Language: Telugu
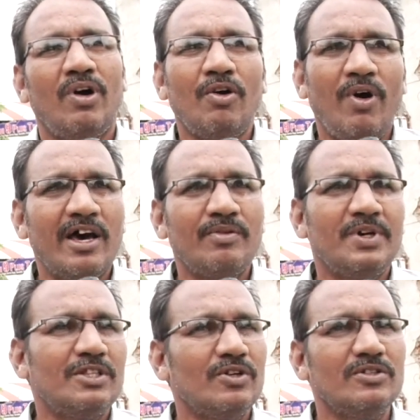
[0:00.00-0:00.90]
ఒక వారం
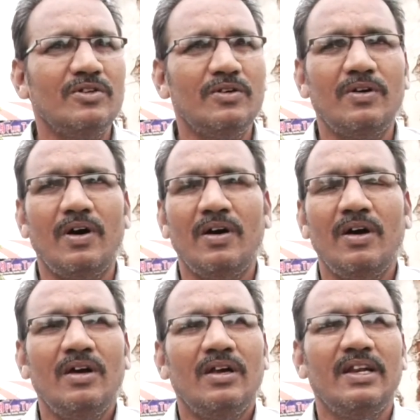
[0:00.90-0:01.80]
పది రోజులు
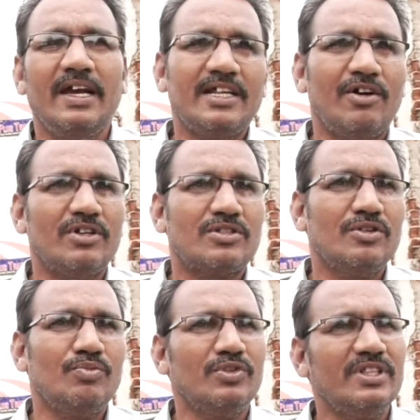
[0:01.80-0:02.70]
లేట్
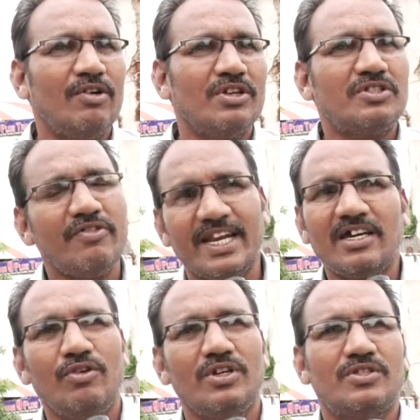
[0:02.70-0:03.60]
అవ్వచ్చు ముందు అవ్వచ్చు
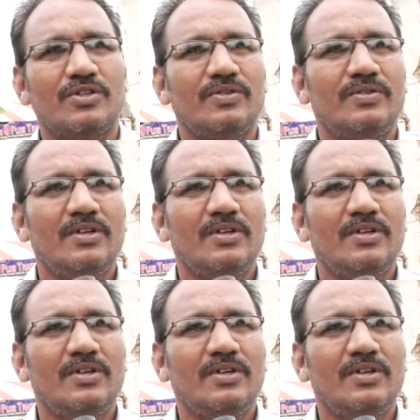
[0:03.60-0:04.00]
వెనక అవ్వచ్చు